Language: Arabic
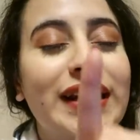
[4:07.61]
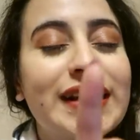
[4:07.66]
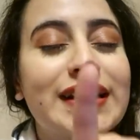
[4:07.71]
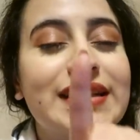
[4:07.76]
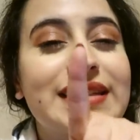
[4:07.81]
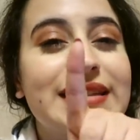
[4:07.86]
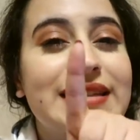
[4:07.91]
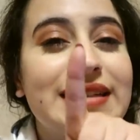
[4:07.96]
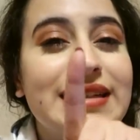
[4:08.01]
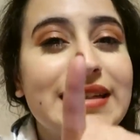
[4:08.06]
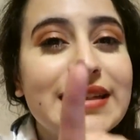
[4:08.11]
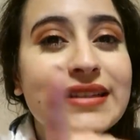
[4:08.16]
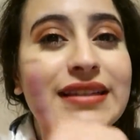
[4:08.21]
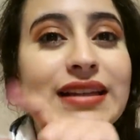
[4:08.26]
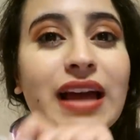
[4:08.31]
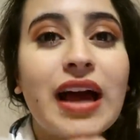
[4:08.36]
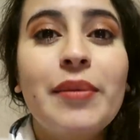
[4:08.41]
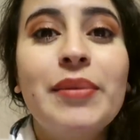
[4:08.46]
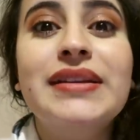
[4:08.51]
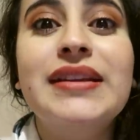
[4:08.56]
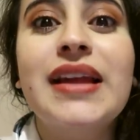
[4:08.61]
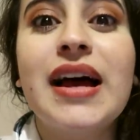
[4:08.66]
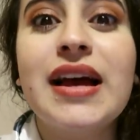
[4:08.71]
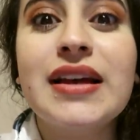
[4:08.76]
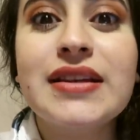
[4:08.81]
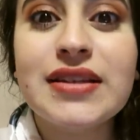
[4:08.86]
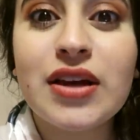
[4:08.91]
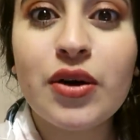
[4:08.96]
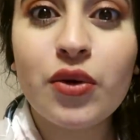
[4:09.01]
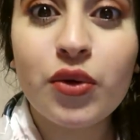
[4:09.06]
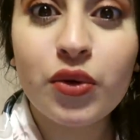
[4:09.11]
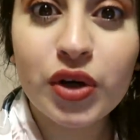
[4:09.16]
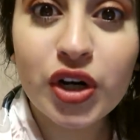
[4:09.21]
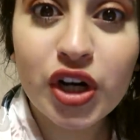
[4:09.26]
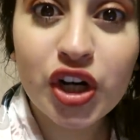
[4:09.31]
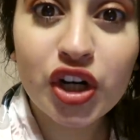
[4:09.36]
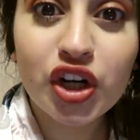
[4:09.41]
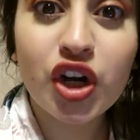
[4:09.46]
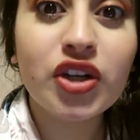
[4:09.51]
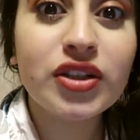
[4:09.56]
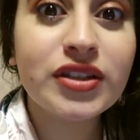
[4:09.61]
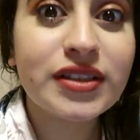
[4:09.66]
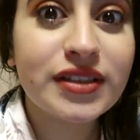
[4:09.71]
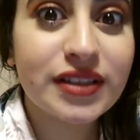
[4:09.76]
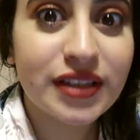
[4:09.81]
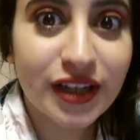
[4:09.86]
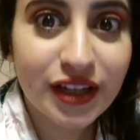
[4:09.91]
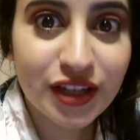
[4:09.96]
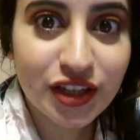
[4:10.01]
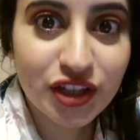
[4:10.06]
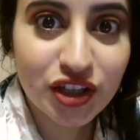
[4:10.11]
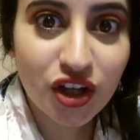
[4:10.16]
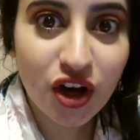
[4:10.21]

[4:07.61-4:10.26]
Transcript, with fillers: وانا كتير تعبت لاصور لكم تيك